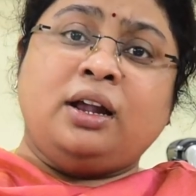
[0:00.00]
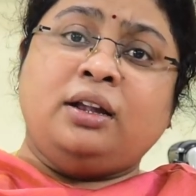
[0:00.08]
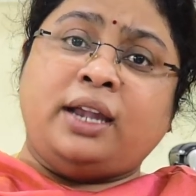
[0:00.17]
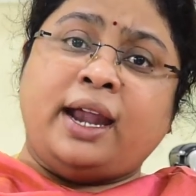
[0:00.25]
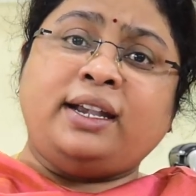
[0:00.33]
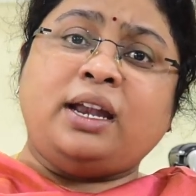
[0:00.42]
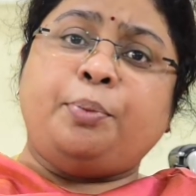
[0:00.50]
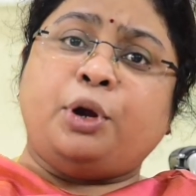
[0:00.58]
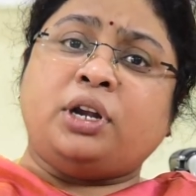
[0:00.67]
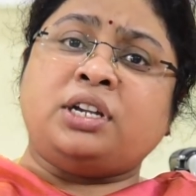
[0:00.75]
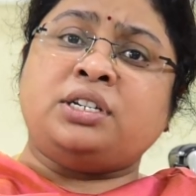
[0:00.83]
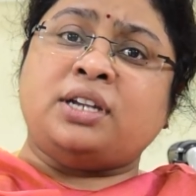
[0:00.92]
డేటా
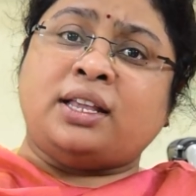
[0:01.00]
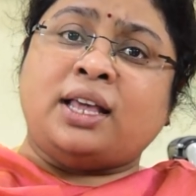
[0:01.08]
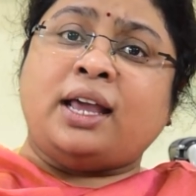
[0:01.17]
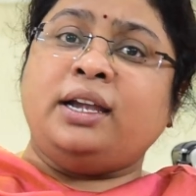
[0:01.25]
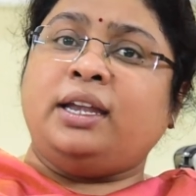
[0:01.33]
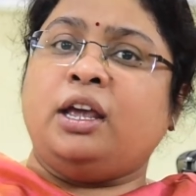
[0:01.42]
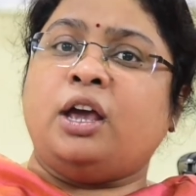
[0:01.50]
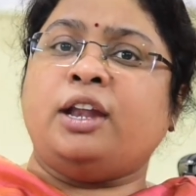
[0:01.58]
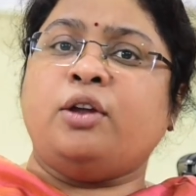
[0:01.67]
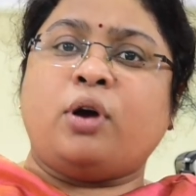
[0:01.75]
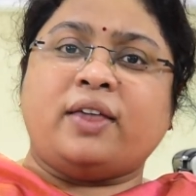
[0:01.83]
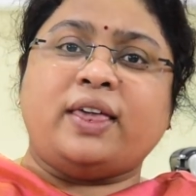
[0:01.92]
ప్రొటెక్షన్ అథారిటీ అనే
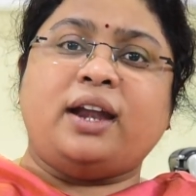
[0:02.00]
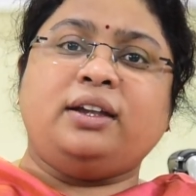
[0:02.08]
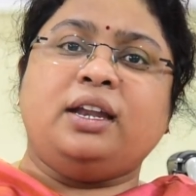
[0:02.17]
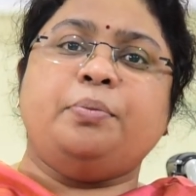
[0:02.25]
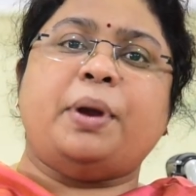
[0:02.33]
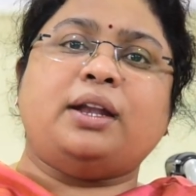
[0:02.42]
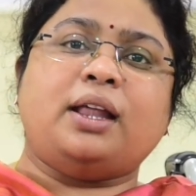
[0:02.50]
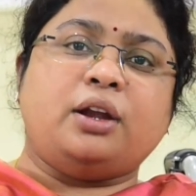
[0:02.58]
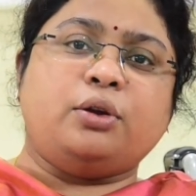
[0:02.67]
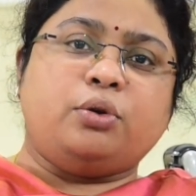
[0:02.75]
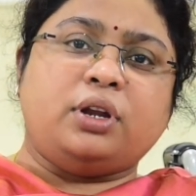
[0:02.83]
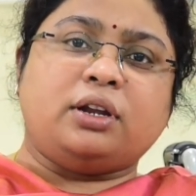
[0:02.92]
ఒక అథారిటీని
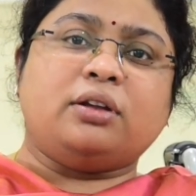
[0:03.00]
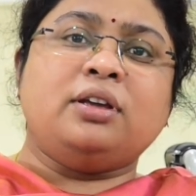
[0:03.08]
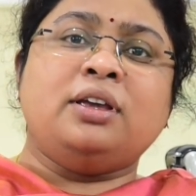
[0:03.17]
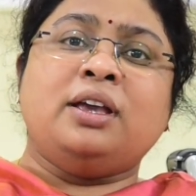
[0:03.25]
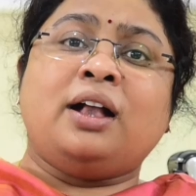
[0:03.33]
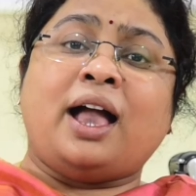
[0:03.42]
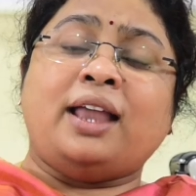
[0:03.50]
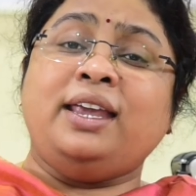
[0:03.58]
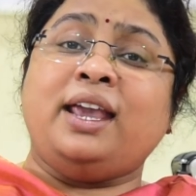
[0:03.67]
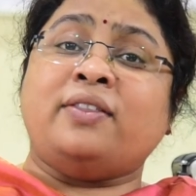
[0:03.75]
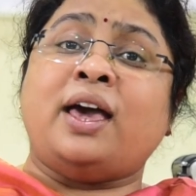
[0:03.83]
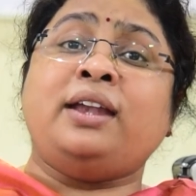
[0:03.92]
పెట్టాలనుకున్నారు కానీ
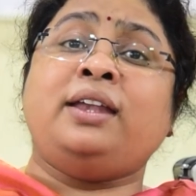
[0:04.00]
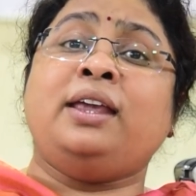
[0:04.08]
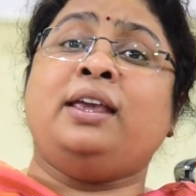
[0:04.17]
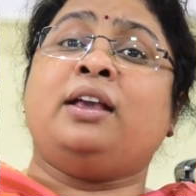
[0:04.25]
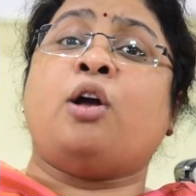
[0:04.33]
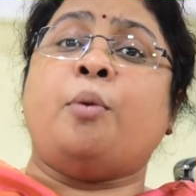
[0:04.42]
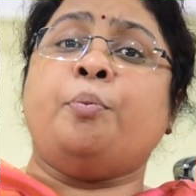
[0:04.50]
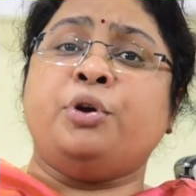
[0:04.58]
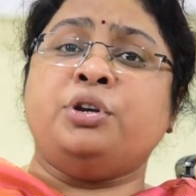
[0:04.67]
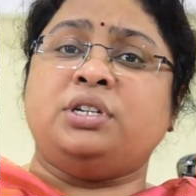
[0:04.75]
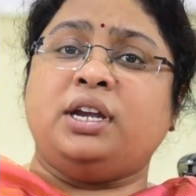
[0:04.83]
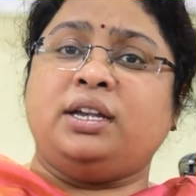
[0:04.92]
అథారిటీ
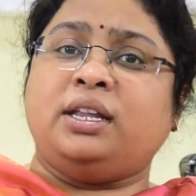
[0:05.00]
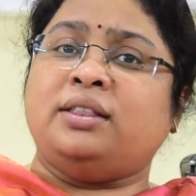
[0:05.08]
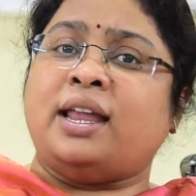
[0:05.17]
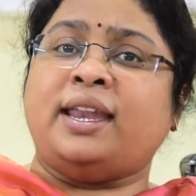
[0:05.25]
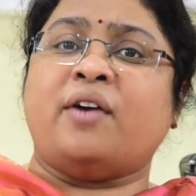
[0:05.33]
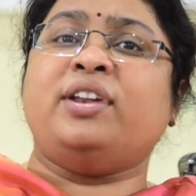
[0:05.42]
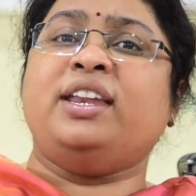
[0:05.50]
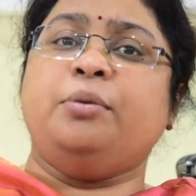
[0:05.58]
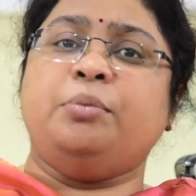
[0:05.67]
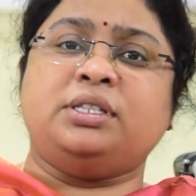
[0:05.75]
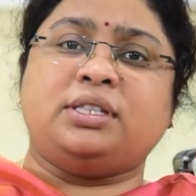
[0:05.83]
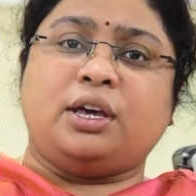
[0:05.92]
కాంపోజిషన్ ఏంటి దాన్ని ఎవరు
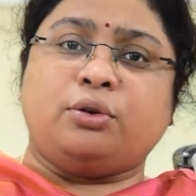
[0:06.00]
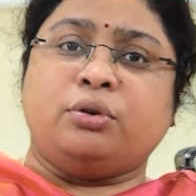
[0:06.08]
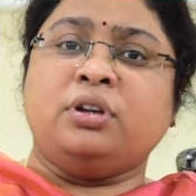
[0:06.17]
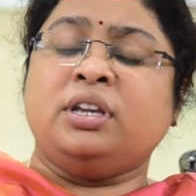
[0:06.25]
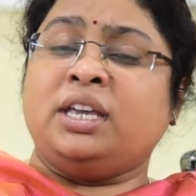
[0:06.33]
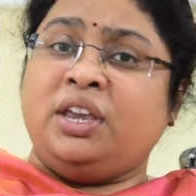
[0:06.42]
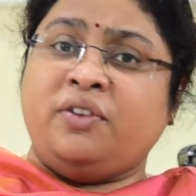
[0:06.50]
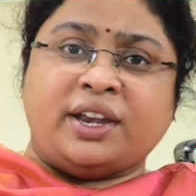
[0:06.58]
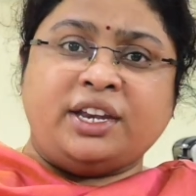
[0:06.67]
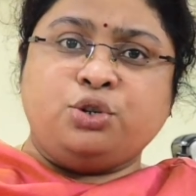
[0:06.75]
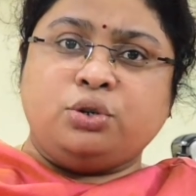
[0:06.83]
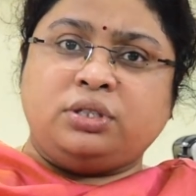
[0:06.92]
నియమిస్తారు
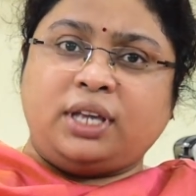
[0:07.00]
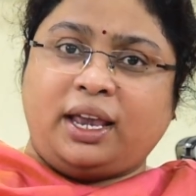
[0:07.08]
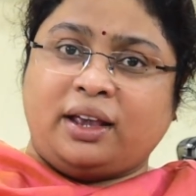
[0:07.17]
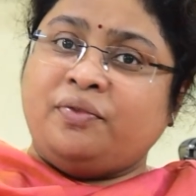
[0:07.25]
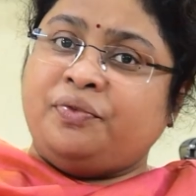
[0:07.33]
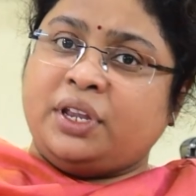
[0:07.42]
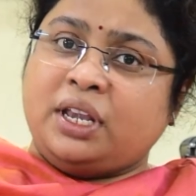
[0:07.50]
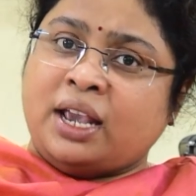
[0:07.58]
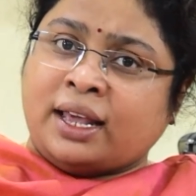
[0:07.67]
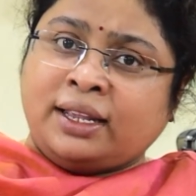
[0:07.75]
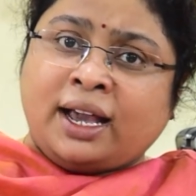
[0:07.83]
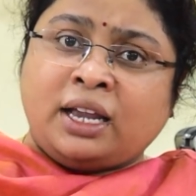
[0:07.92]
ఇవన్నీ చూస్తే ఈ
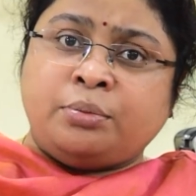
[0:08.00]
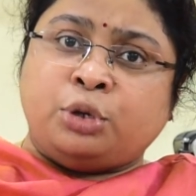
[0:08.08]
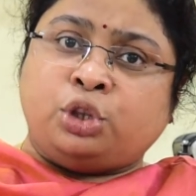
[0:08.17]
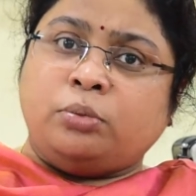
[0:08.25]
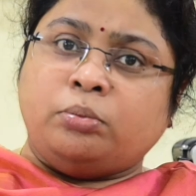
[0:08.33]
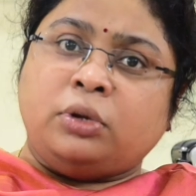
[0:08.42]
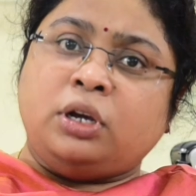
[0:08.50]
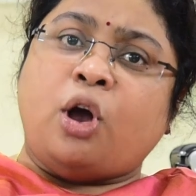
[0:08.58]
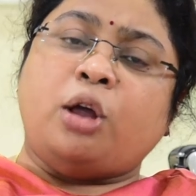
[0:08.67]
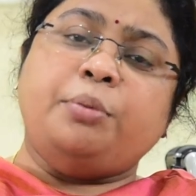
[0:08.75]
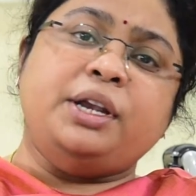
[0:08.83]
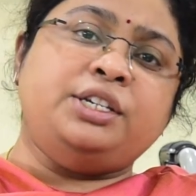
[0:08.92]
అధికారం మొత్తం
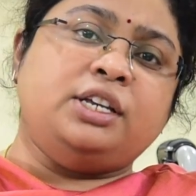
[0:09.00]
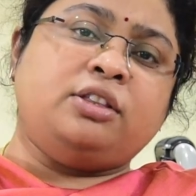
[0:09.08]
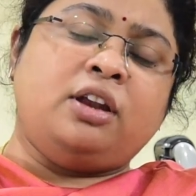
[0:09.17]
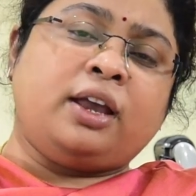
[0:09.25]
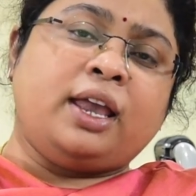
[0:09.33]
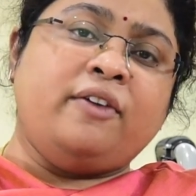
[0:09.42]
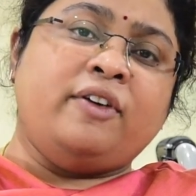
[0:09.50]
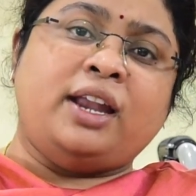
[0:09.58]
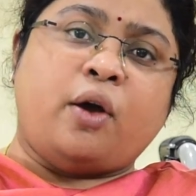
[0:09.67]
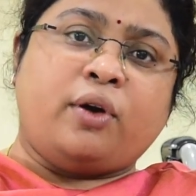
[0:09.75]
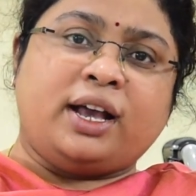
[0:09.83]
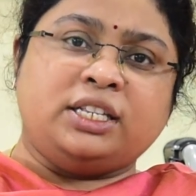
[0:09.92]
గవర్నమెంట్ చేతిలోకే వెళ్ళే
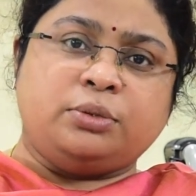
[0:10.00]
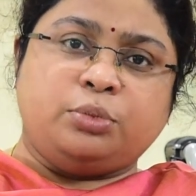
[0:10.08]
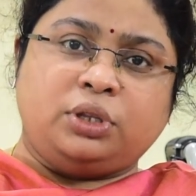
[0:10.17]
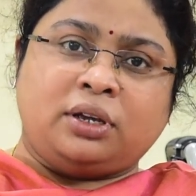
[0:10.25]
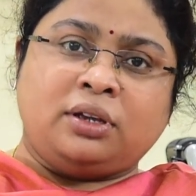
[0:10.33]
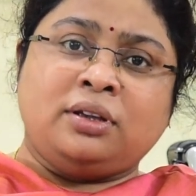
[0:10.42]
అవకాశం ఉంది